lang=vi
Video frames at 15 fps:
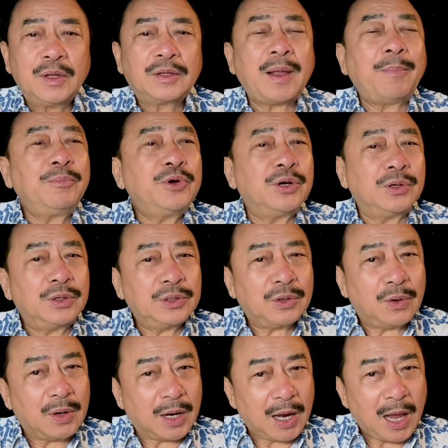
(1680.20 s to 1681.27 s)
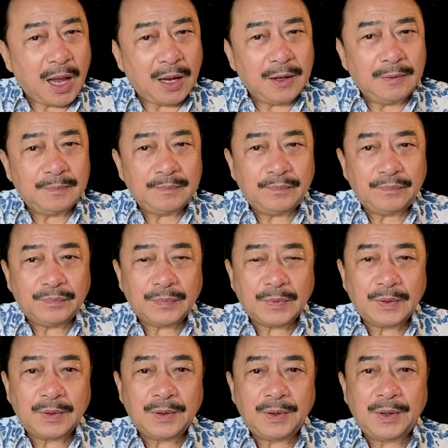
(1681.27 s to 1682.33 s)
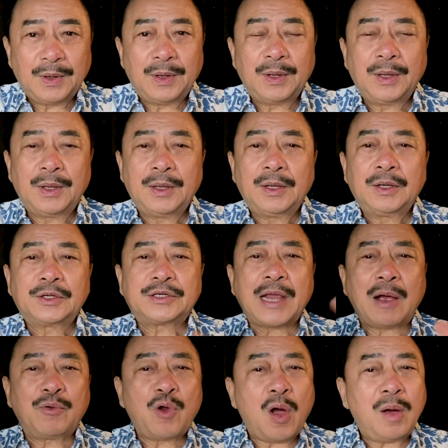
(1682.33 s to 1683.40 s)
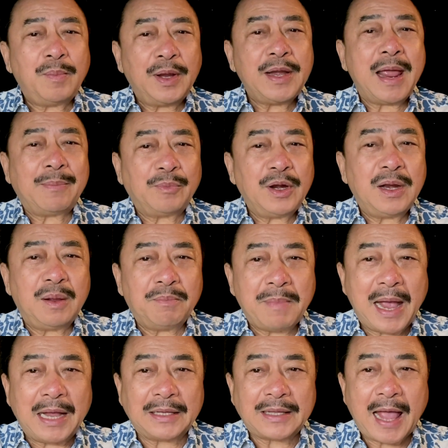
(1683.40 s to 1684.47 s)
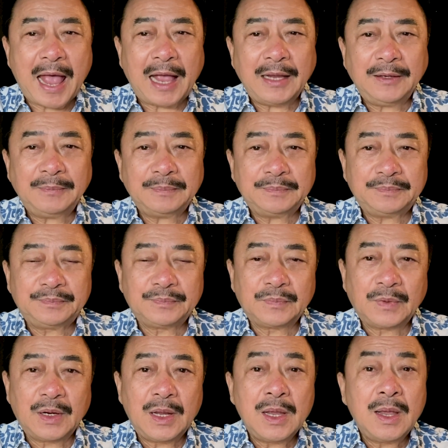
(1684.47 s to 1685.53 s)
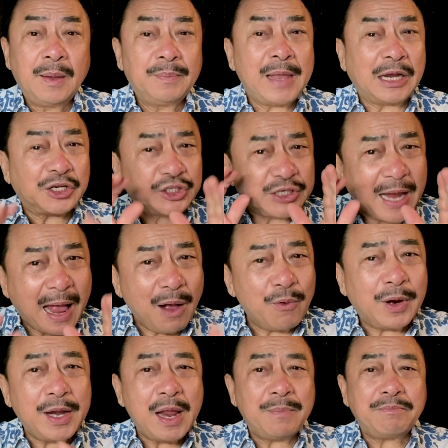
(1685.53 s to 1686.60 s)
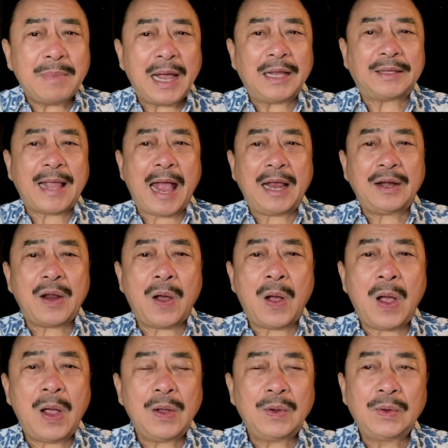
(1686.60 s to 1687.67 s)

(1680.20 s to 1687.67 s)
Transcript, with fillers: tắm rửa cho thằng Ân. Sau đó mới đem nó đi mai táng. Và sau cái đêm mai táng đó,